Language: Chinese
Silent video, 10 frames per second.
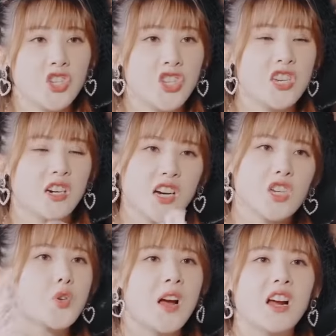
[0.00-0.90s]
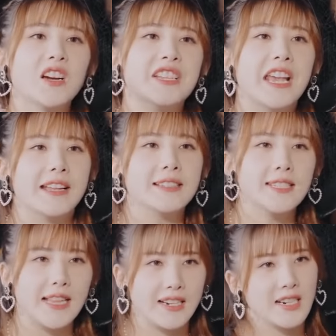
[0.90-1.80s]
你和双儿连
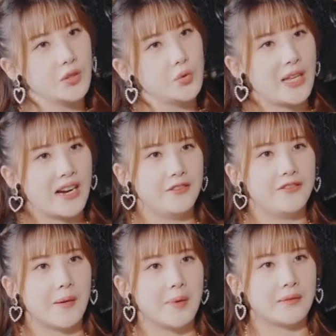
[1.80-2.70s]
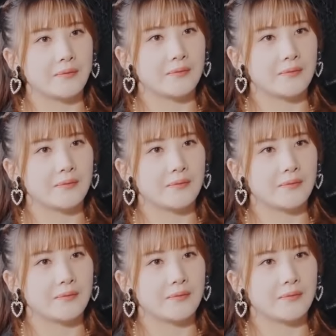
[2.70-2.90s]
起来让陆大人发病。